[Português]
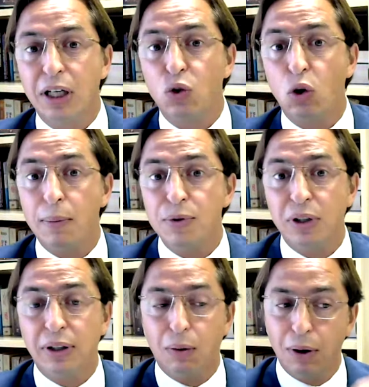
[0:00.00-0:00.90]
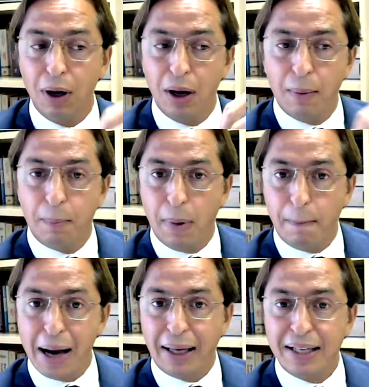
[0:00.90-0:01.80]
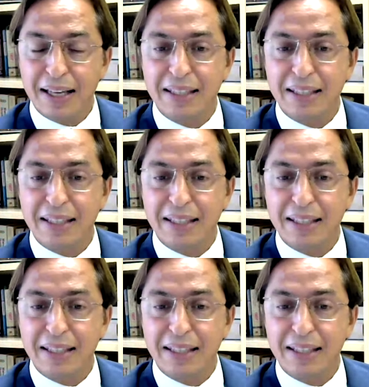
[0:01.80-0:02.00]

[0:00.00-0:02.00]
Transformamos, então, máquinas